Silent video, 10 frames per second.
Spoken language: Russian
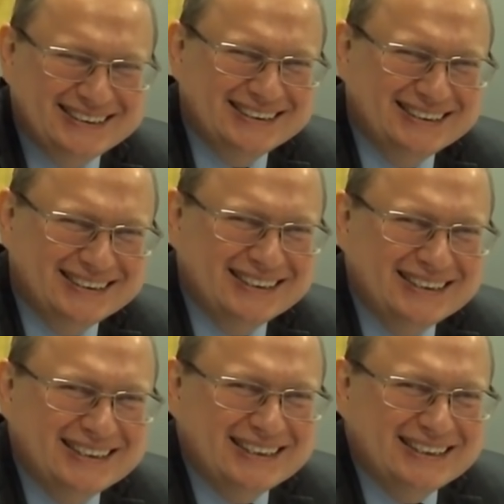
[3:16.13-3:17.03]

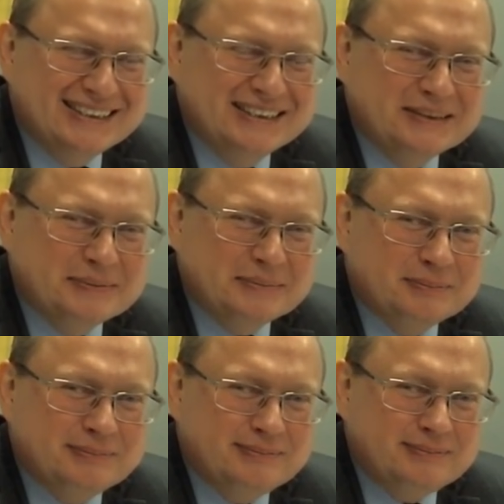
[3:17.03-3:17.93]
Доллар, евро,
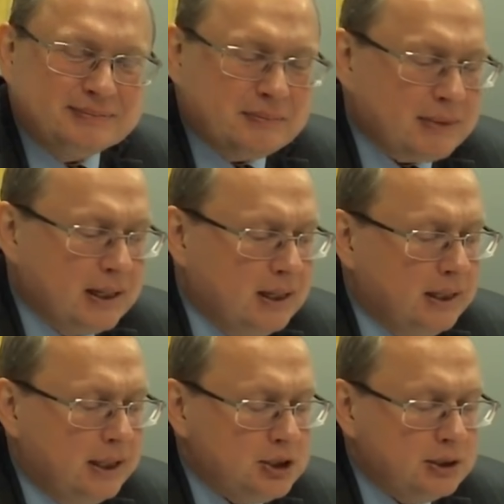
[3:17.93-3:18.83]
рубль.
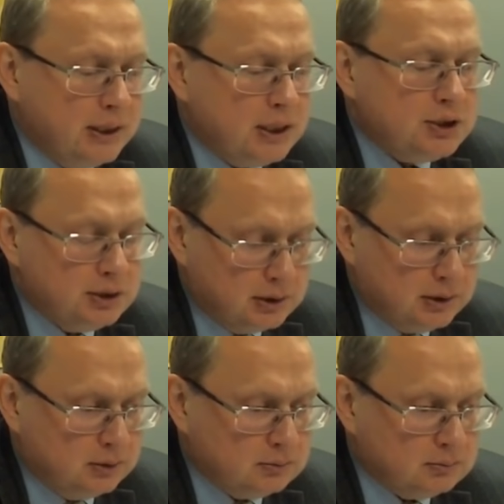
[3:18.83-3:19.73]
Значит, я считаю,